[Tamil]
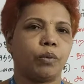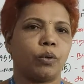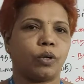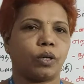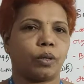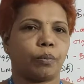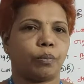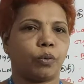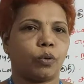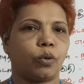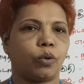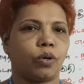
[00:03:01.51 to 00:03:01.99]

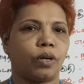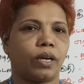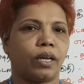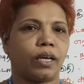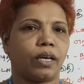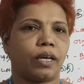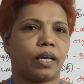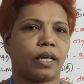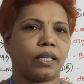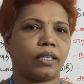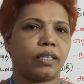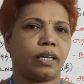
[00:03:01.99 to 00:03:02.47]
போகிற போக்கில்
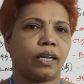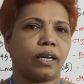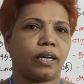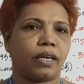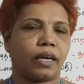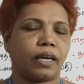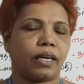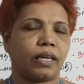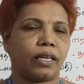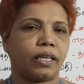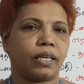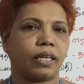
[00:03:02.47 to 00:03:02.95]
அதில்
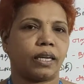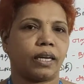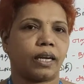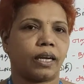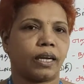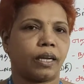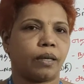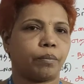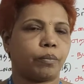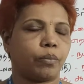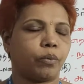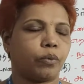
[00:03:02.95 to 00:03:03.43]
அடிக்கிற
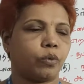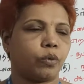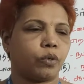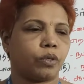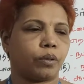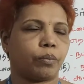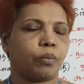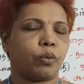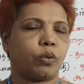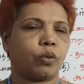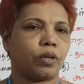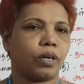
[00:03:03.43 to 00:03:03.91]
அலை
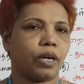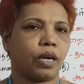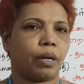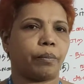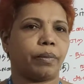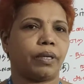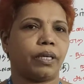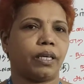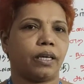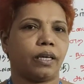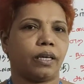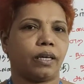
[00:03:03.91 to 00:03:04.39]
போகிற போக்கில்
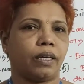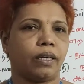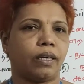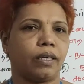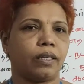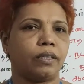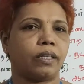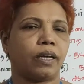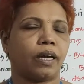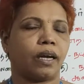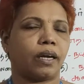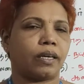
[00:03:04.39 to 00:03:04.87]
அப்படியே
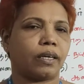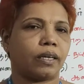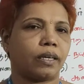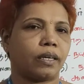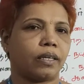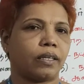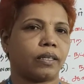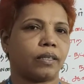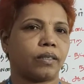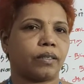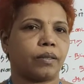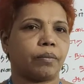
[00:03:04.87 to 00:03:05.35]

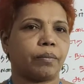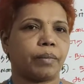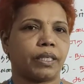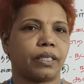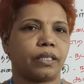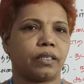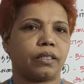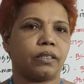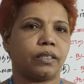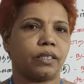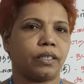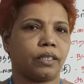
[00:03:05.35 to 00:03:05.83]
தானாக
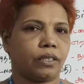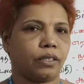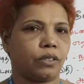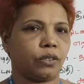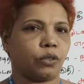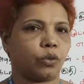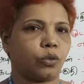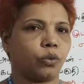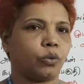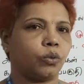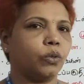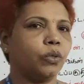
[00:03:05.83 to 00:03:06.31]
மிதந்துக்கிட்டு
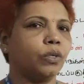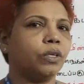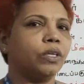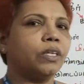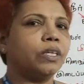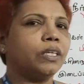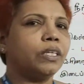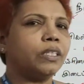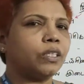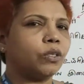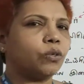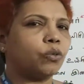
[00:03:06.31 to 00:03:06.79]
இருக்கும்
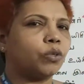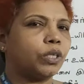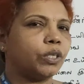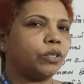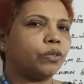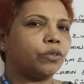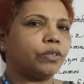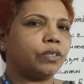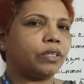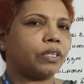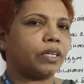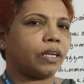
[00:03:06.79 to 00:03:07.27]
இந்த குட்டி
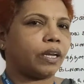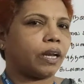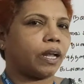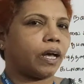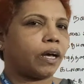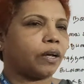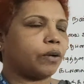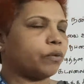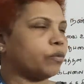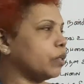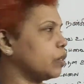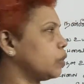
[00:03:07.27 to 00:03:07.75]
குட்டி
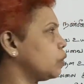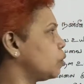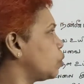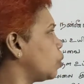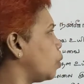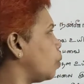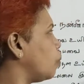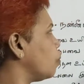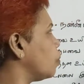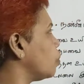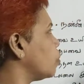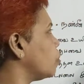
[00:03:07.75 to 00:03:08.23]
லார்வான்னு
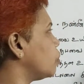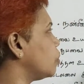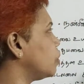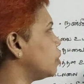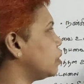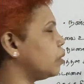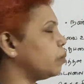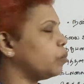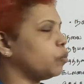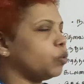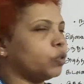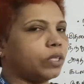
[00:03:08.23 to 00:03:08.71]
சொல்லுவோம்
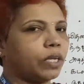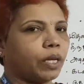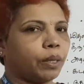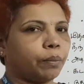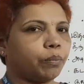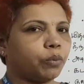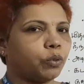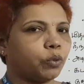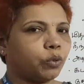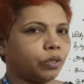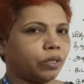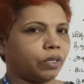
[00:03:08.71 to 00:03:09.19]
இந்த முட்டை
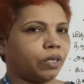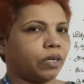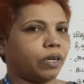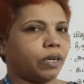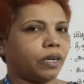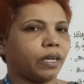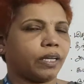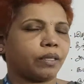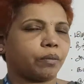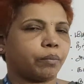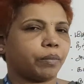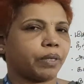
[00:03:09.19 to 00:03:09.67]

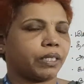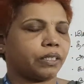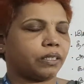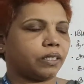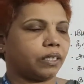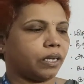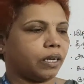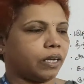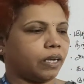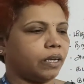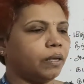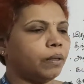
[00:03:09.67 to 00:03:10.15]
புழுக்கள் அது
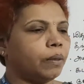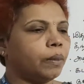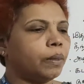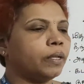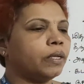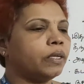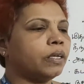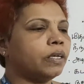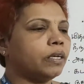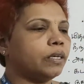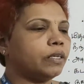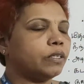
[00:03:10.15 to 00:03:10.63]
மாதிரியெல்லாம்
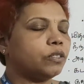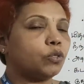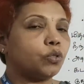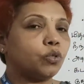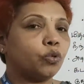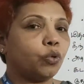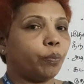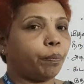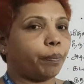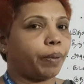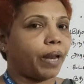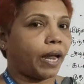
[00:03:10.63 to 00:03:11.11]

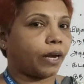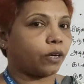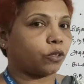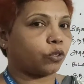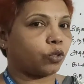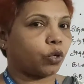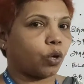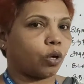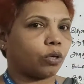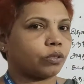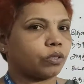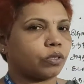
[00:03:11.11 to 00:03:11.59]
ஜூ
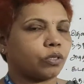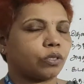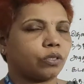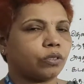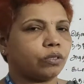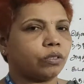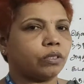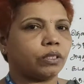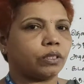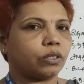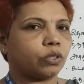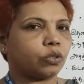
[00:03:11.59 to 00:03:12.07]

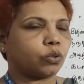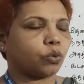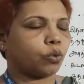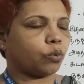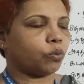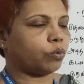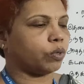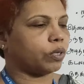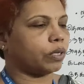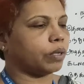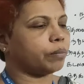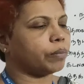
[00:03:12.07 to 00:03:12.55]
பிளான்டான்ஸ்ன்னு இதை
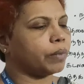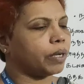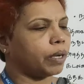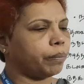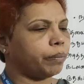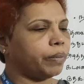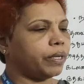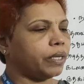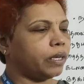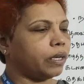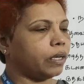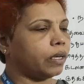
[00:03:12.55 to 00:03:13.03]
சொல்லுவோம் நம்ம
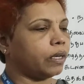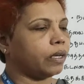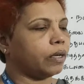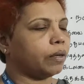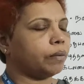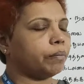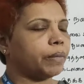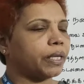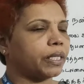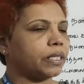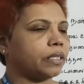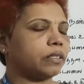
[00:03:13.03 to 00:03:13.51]
அப்படியே
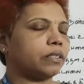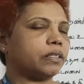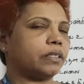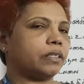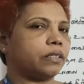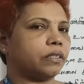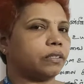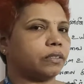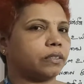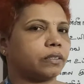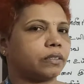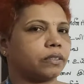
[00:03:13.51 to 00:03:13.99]

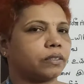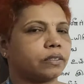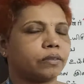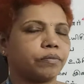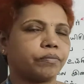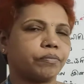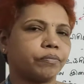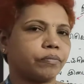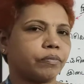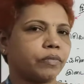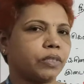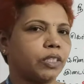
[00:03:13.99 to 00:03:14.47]
மிதந்துக்கிட்டு இருக்குது
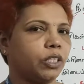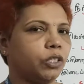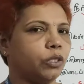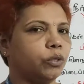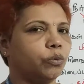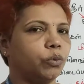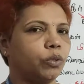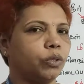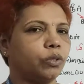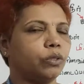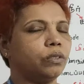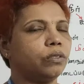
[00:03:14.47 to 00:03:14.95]
இது
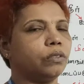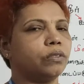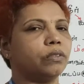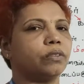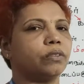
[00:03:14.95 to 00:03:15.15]
ஒரு